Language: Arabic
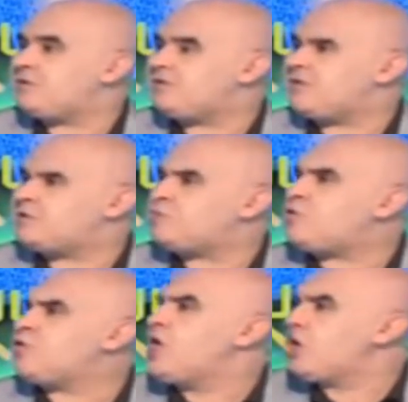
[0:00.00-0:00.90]
آه،
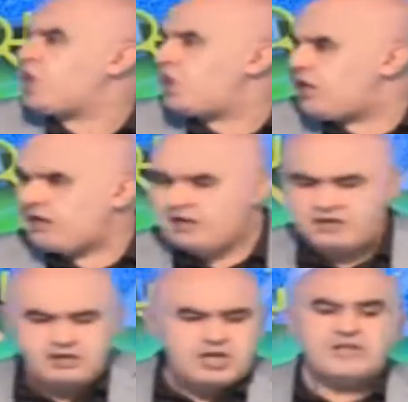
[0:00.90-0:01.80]
فيسبوك كاين اللي
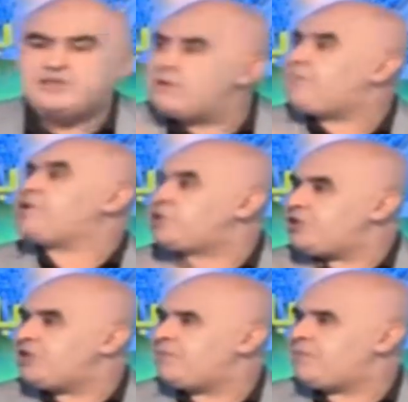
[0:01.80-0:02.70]
حل دي
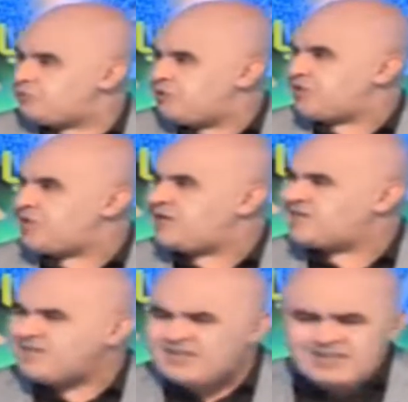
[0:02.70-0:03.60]
باج دي باج والناس
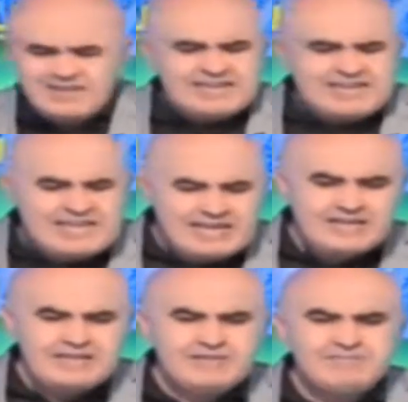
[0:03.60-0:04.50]
خالصين
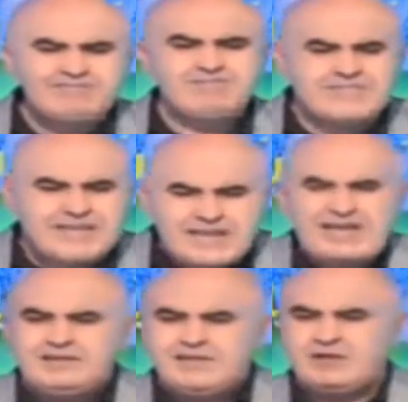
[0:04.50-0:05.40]
يعني
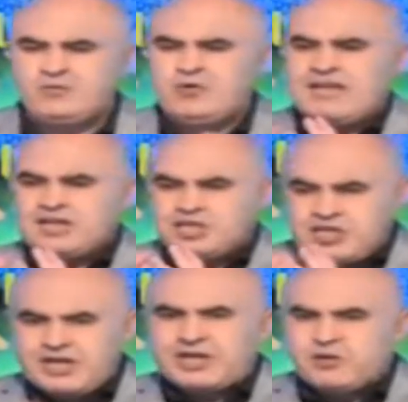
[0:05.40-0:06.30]
صراحه ولا
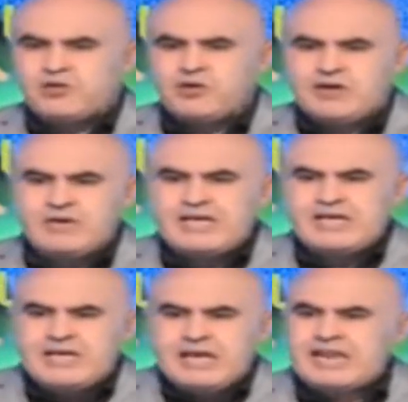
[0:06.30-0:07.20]
الشارع
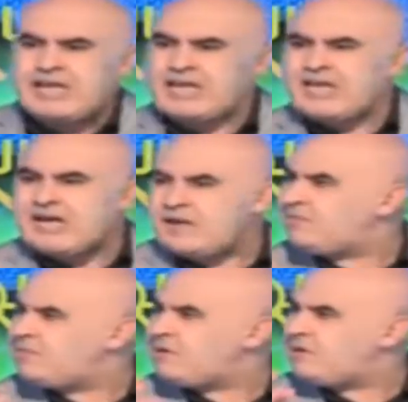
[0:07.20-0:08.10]
الكروي راي
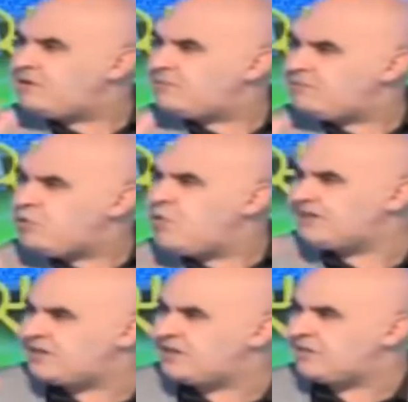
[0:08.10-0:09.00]
عام آه،
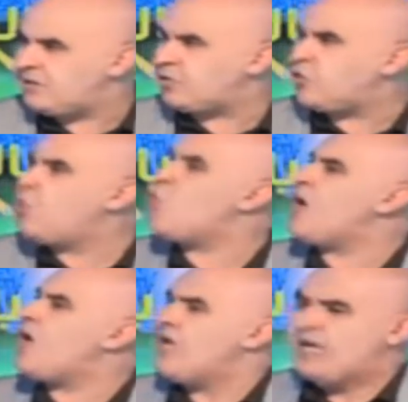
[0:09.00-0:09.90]
موازي كما نقولوا
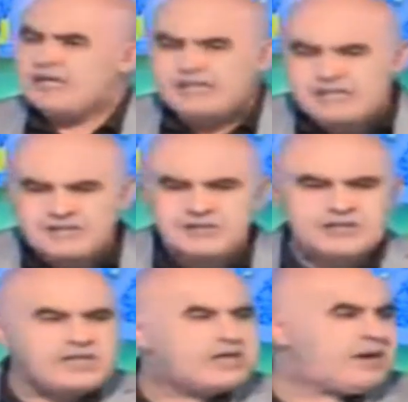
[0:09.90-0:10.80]
هو
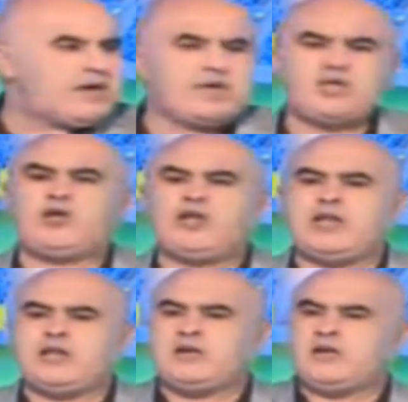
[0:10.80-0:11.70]
يديسيدي كما قال لك يروح
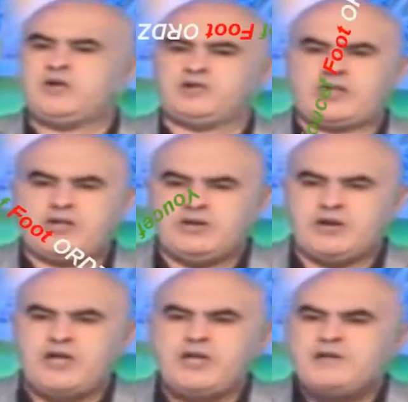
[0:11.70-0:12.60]

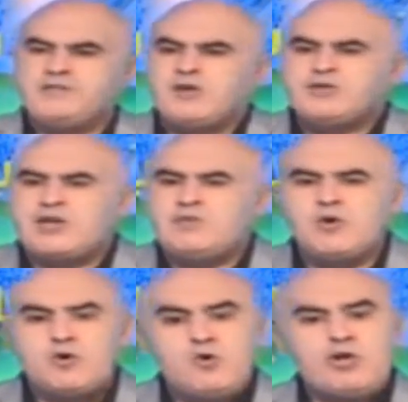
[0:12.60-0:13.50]
للونترينور في
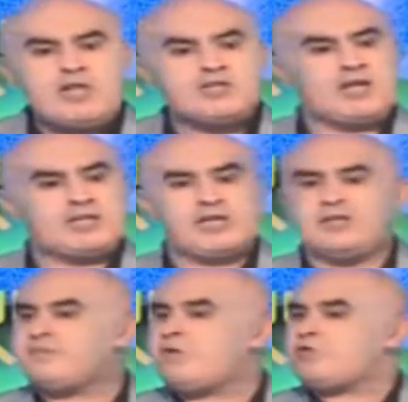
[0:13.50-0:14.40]
لونترينمون نقول له علاش دخلت
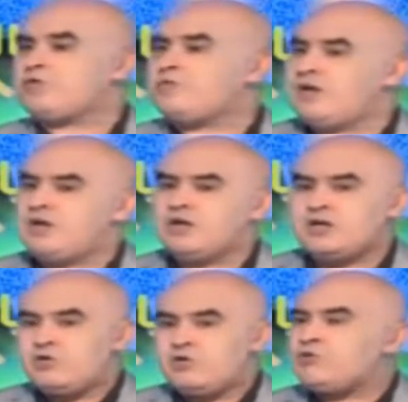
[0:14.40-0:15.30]
هذاك ماهوش مليح
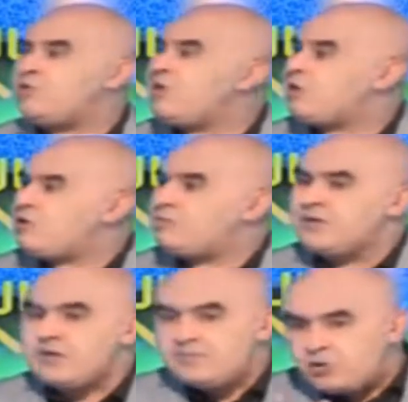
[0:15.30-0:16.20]
كانوا عنده لي كروم
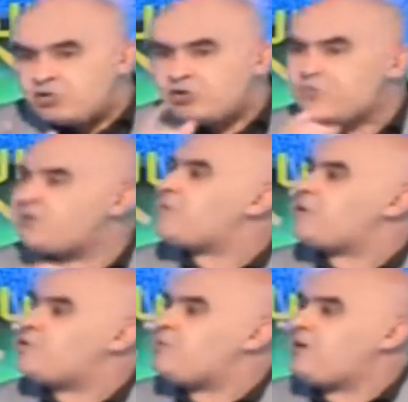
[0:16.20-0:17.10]
ما كنتوش
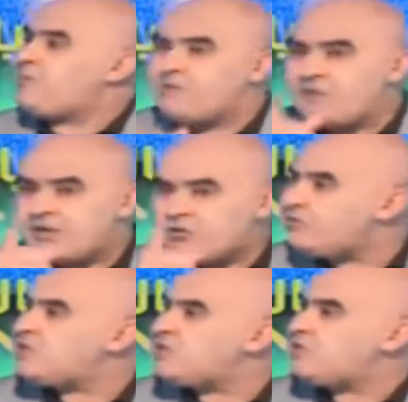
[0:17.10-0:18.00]
تبريباريو مليح
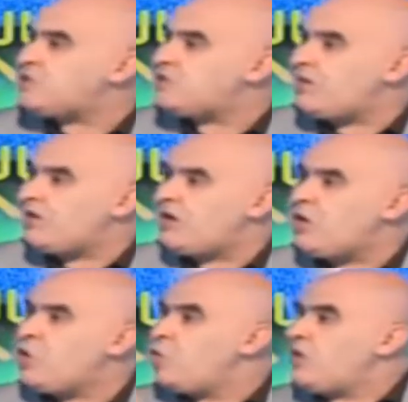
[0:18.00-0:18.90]
بريباراتور فيزيك ماشي مليح
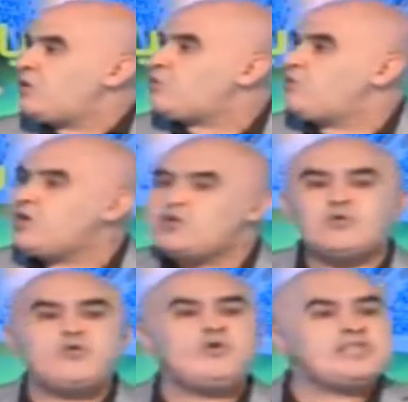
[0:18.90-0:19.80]
واحد ولا يجي
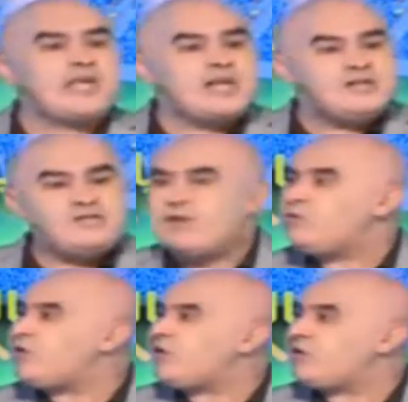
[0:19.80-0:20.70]
يقول له علاش دخلت
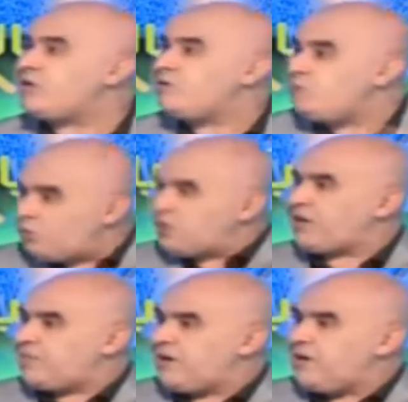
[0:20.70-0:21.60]
فلان
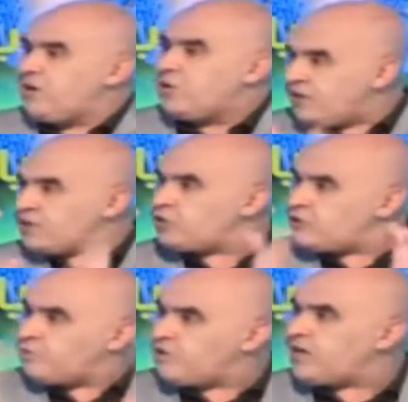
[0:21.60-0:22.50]
المدربه والناس
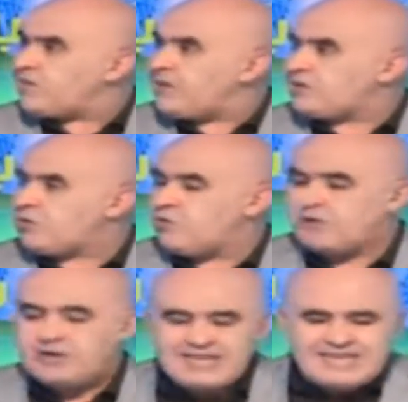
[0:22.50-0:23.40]
تشوف والكاميرا
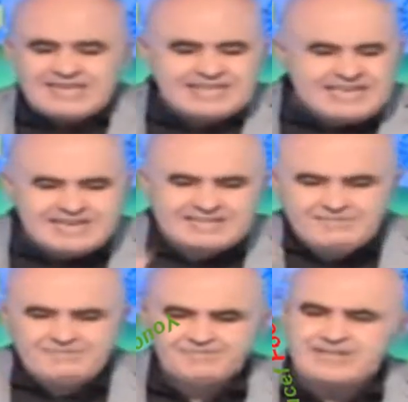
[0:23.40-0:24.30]
تصور
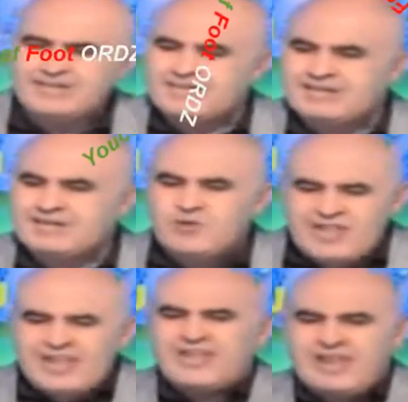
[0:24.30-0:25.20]
يعني آه،
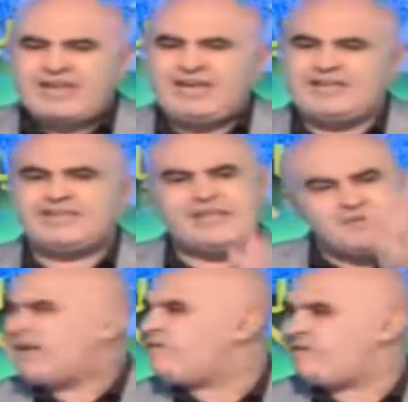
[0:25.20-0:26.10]
وين انا رايحين
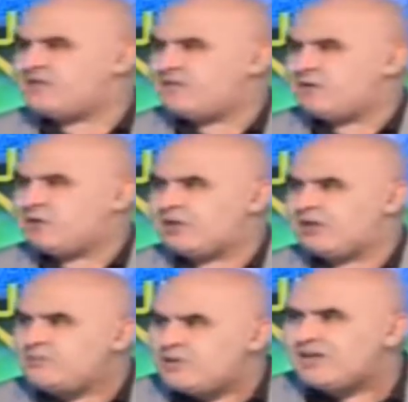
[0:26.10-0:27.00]
تكلمنا على الفساد في كره
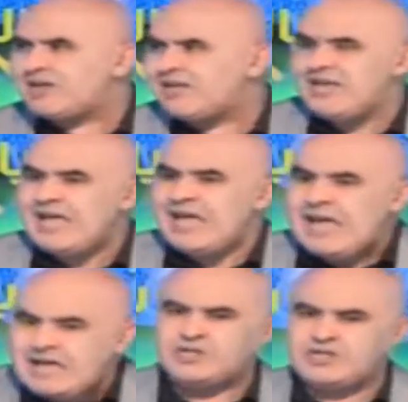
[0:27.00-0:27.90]
القدم ولكن
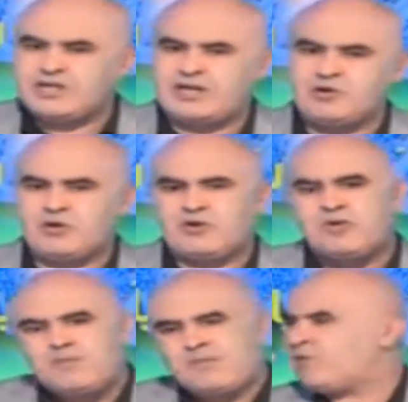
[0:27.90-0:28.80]
حتى الشارع
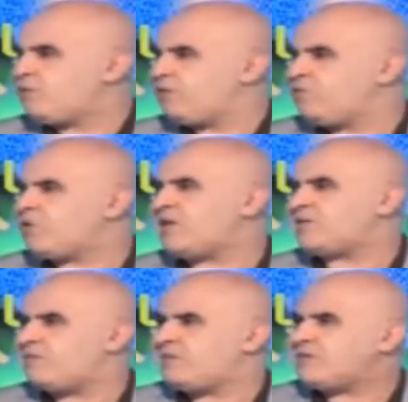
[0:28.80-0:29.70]
الكروي من المفروض
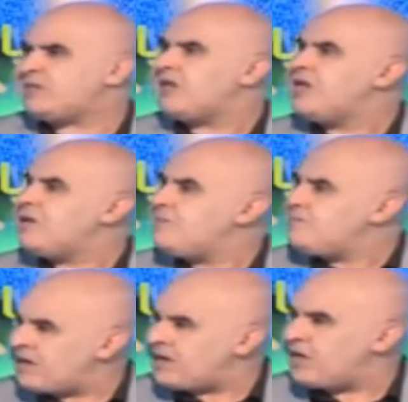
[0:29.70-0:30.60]
المناصر البسيط
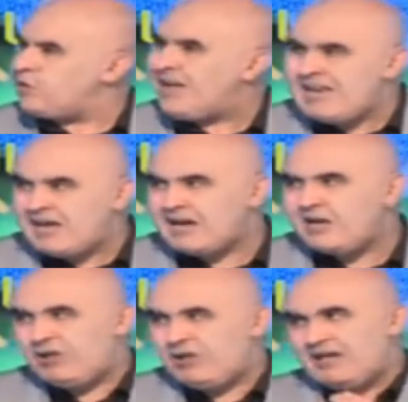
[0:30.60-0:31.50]
مكانه على
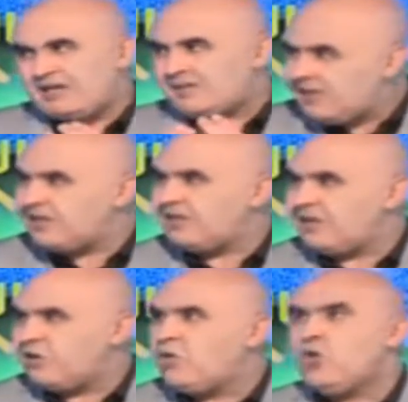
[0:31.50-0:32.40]
الاقل راح يخلص التيكي
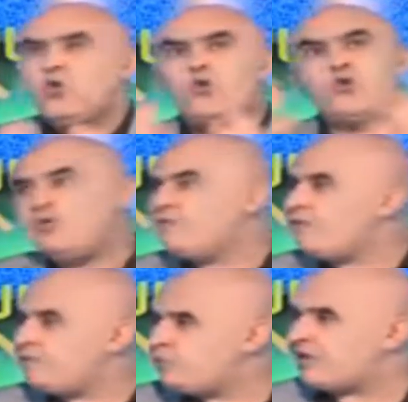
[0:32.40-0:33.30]
تاعو ويكون
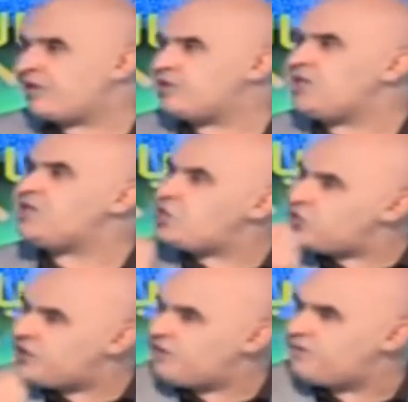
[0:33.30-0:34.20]
في المدرجات
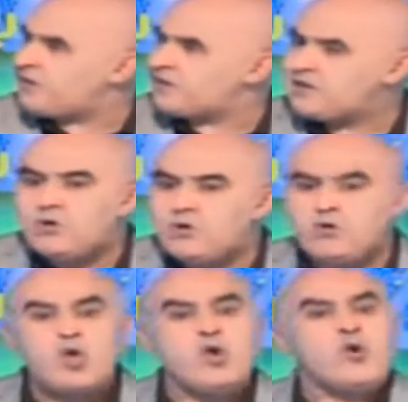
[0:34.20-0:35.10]
يشجع الفريق تاعو